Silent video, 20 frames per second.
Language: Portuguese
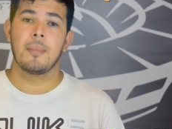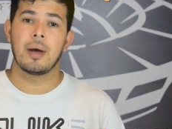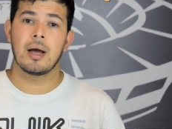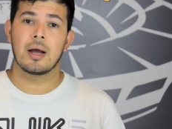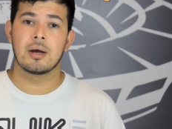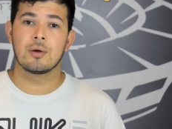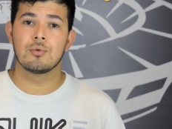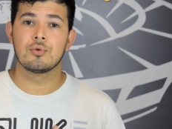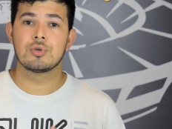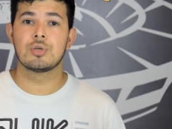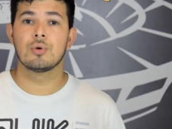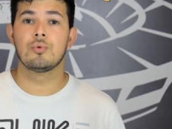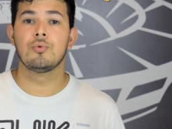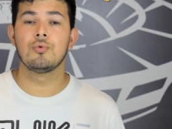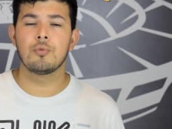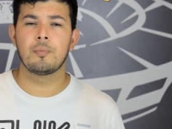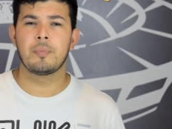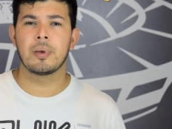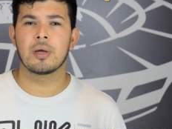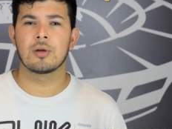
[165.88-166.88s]
marcando o
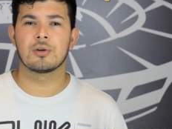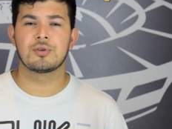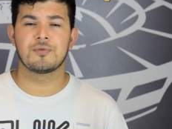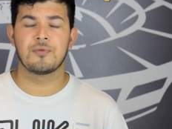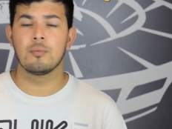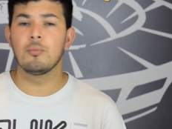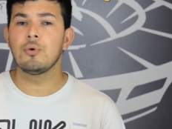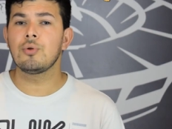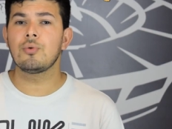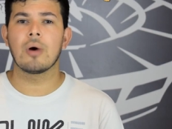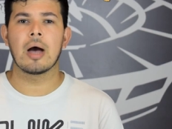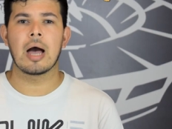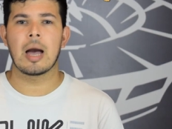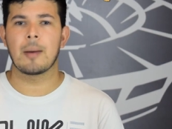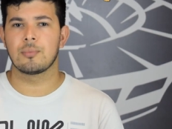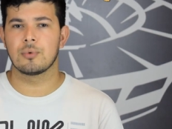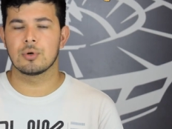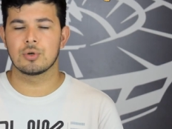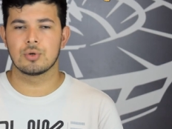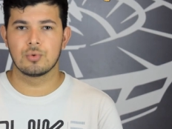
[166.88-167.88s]
segundo pênalti. Foi muito
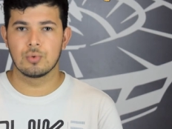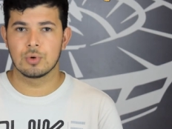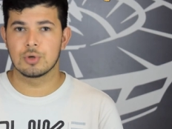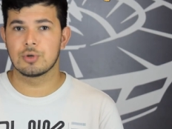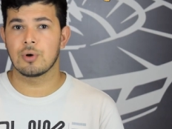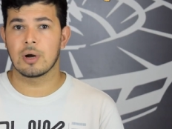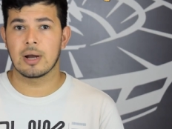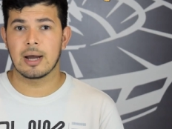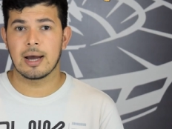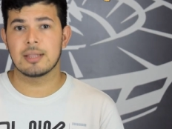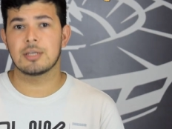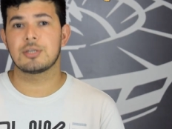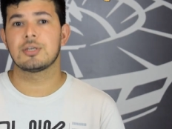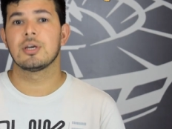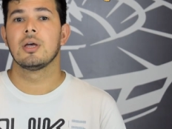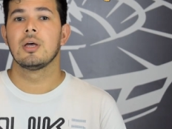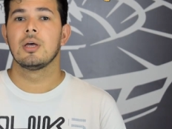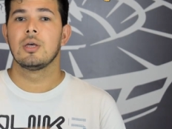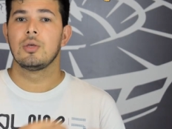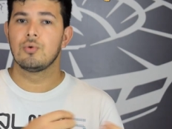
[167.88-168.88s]
rápido as duas jogadas
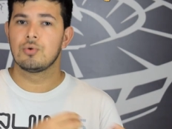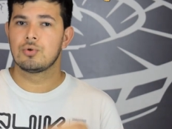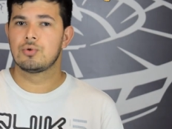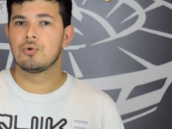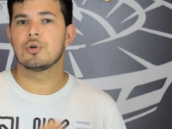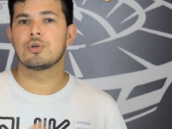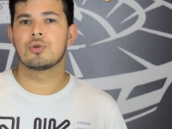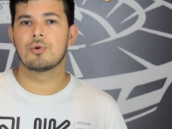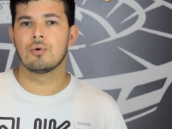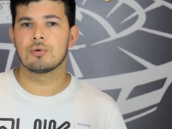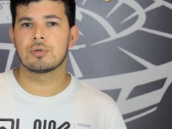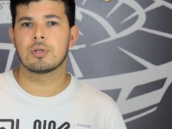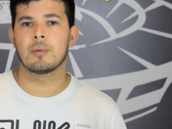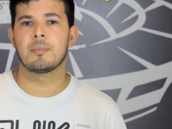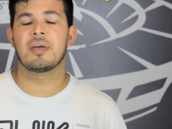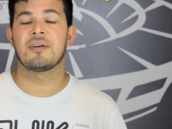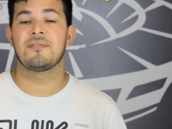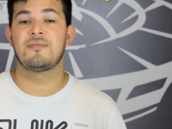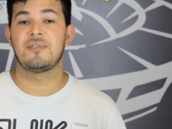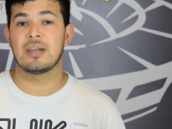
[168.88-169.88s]
e os dois gols
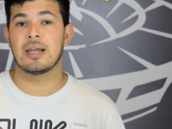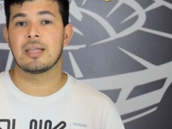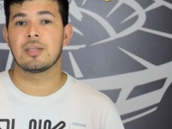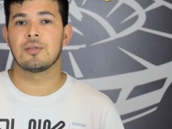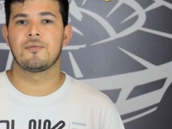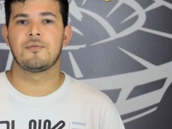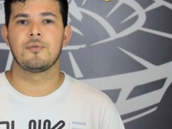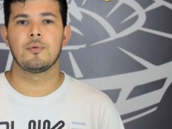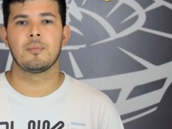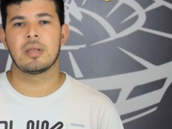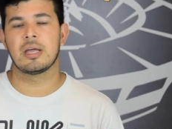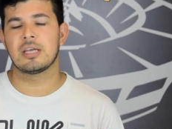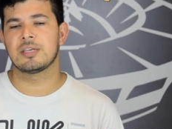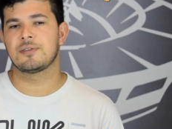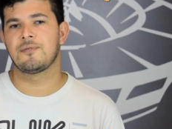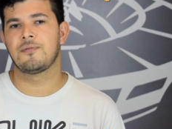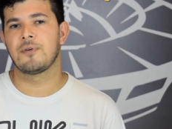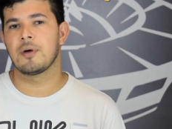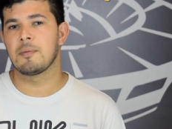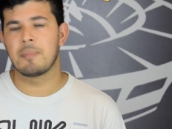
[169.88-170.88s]
também, a virada do Fluminense
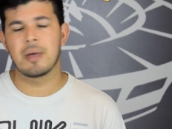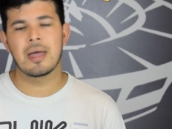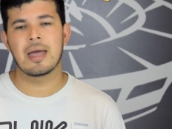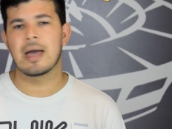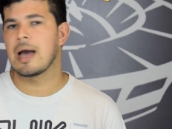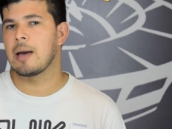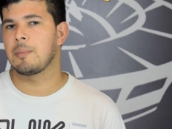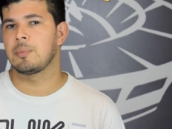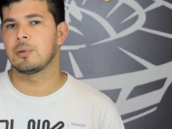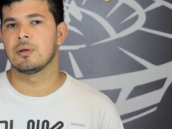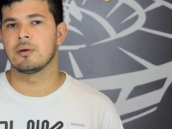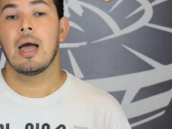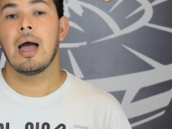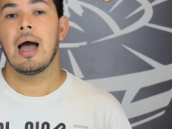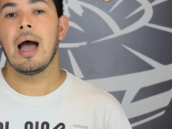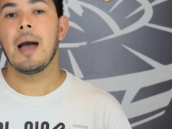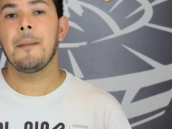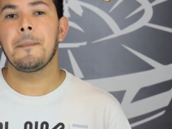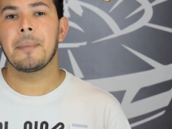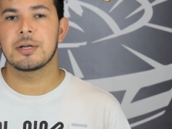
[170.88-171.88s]
foi bem rápida.
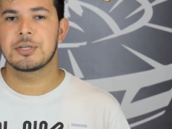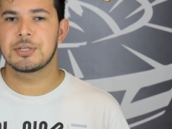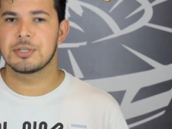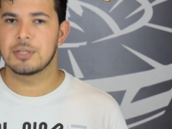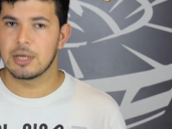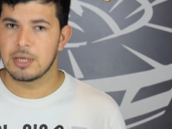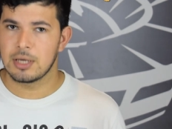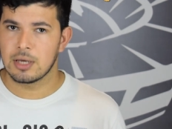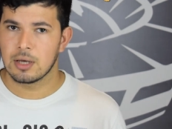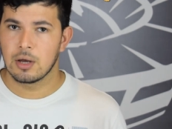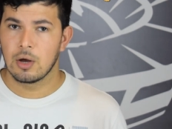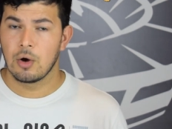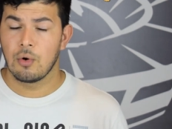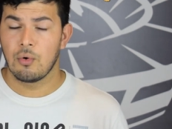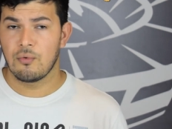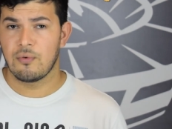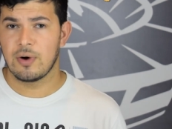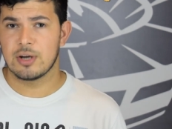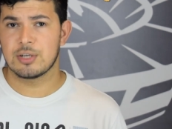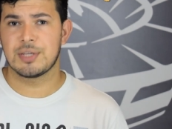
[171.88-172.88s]
A partir daí,
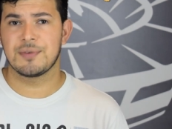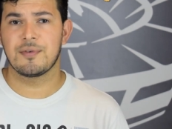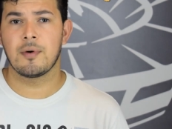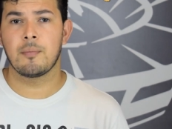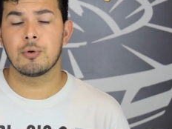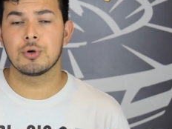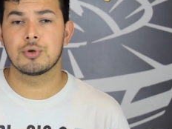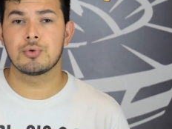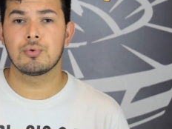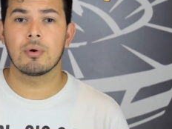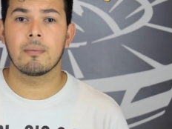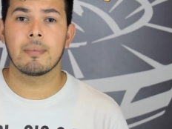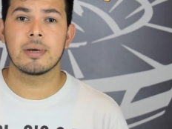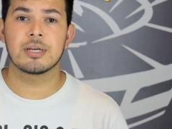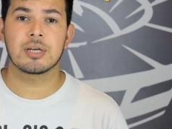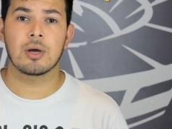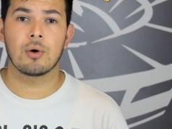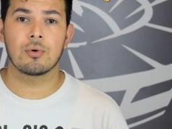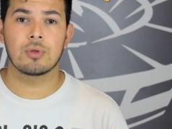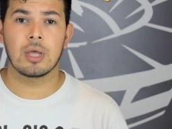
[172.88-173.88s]
o Vasco teve uma postura
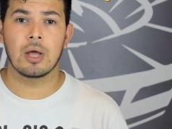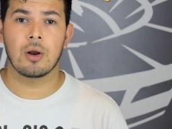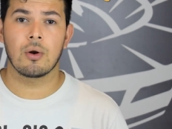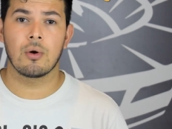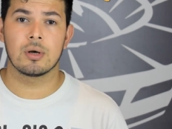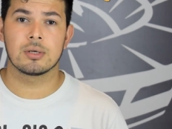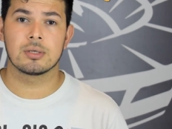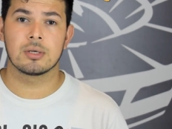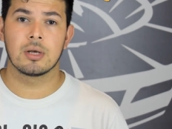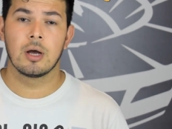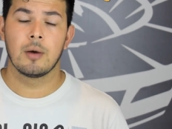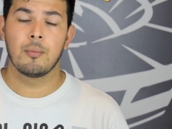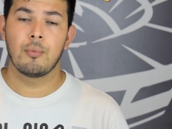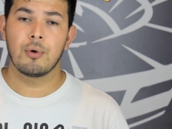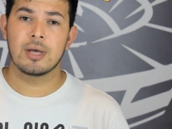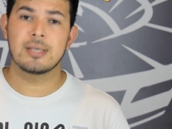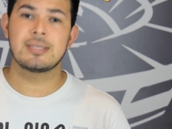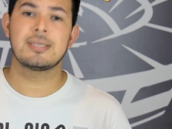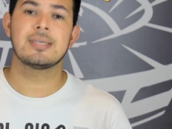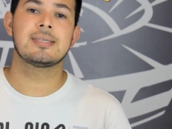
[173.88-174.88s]
mais cautelosa,
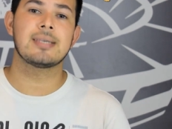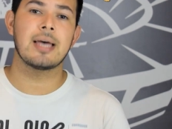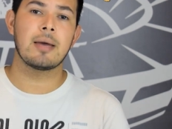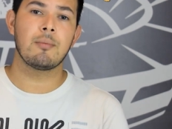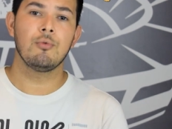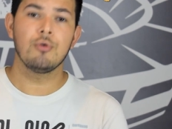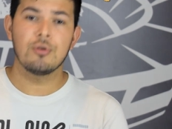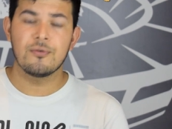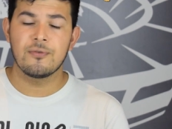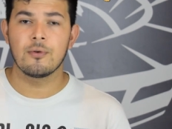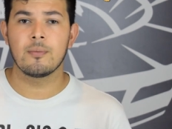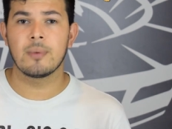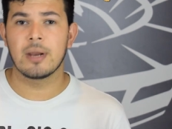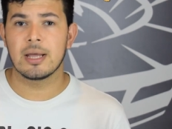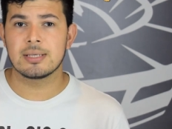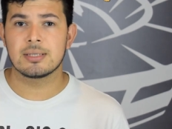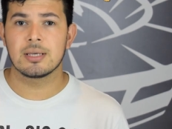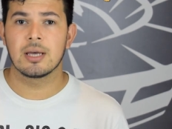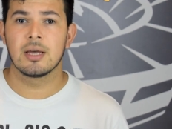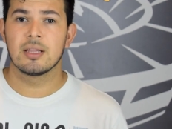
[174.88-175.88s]
porque se sai muito, o
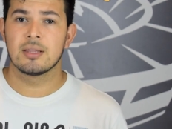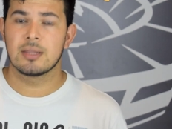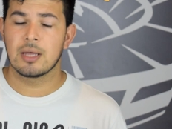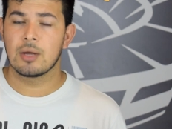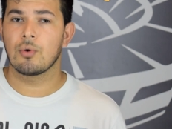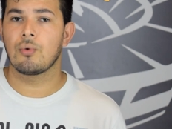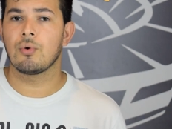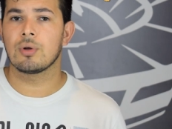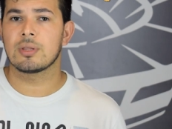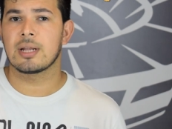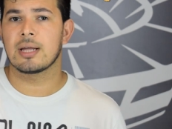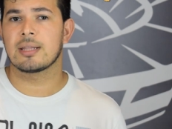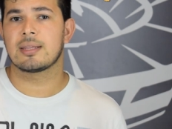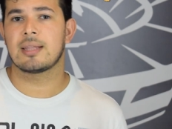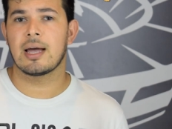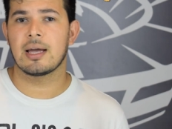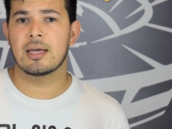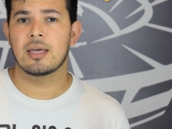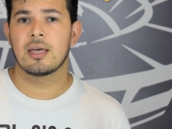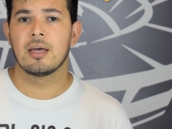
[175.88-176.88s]
Fluminense tem no
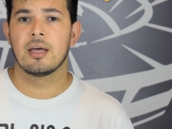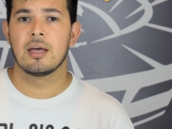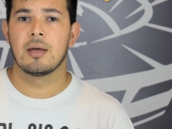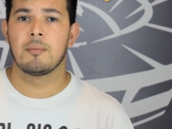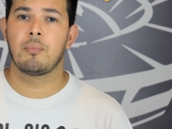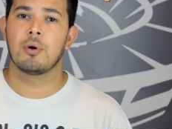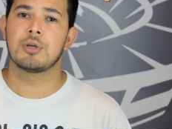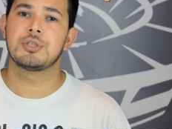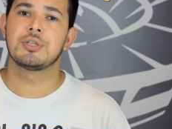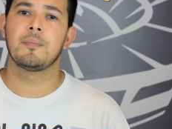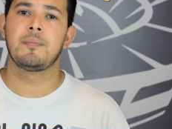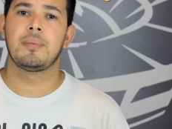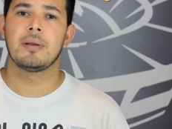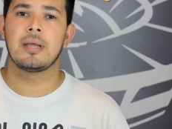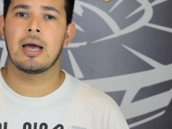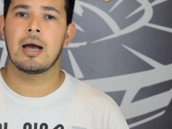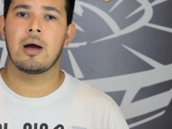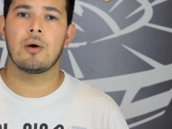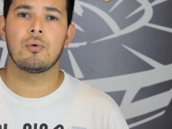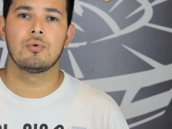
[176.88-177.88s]
contra-ataque pode
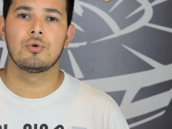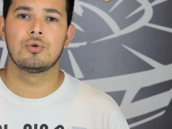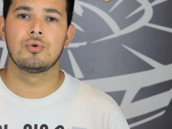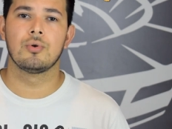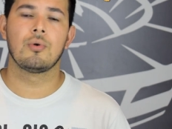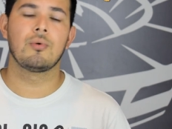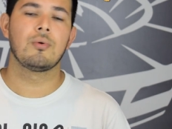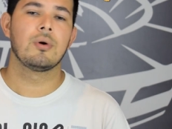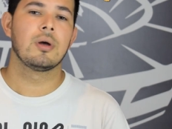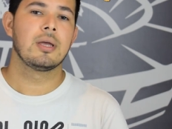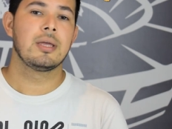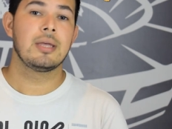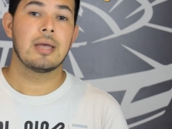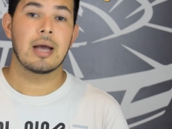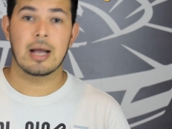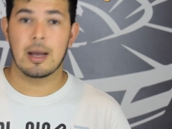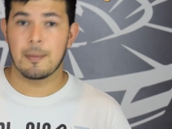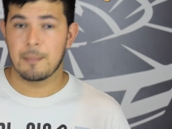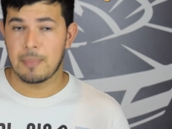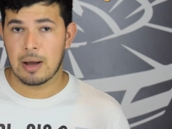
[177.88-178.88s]
ampliar o jogo e
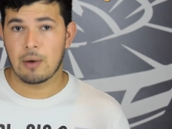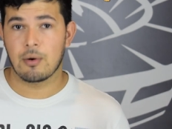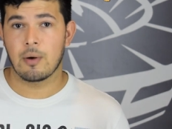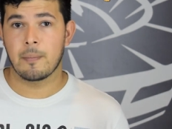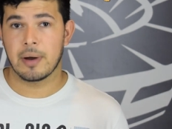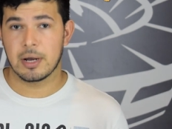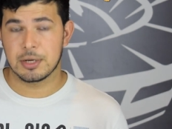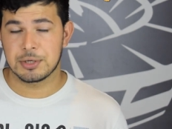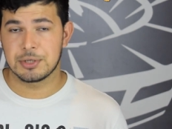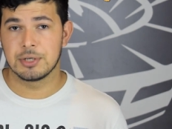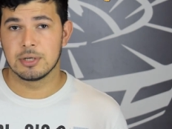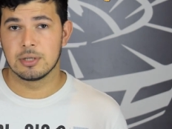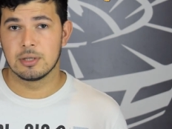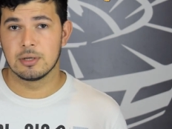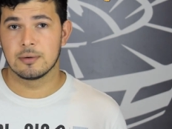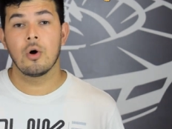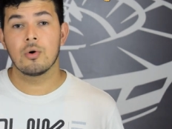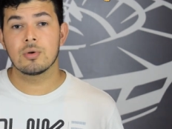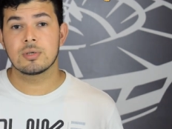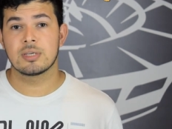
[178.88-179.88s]
acabar com a partida.
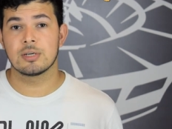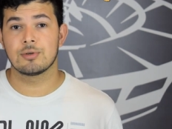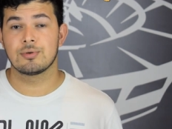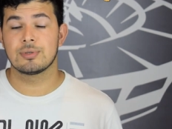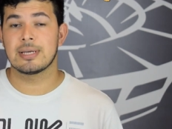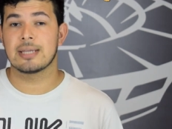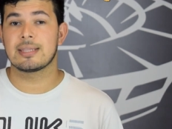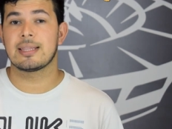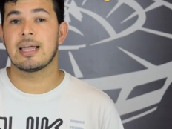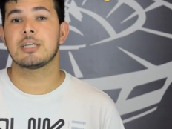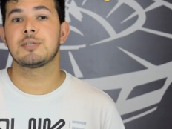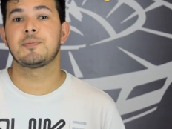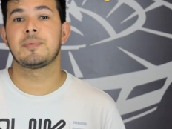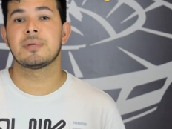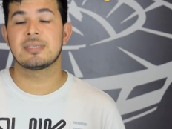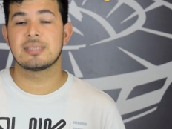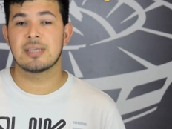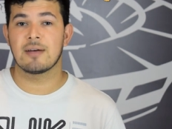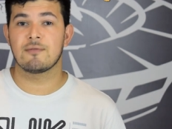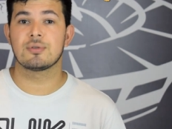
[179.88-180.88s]
Ou seja, os ataques
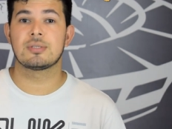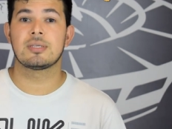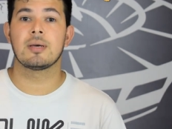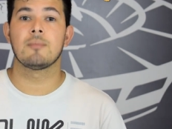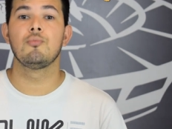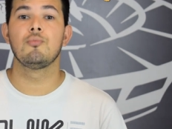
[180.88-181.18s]
precisavam ser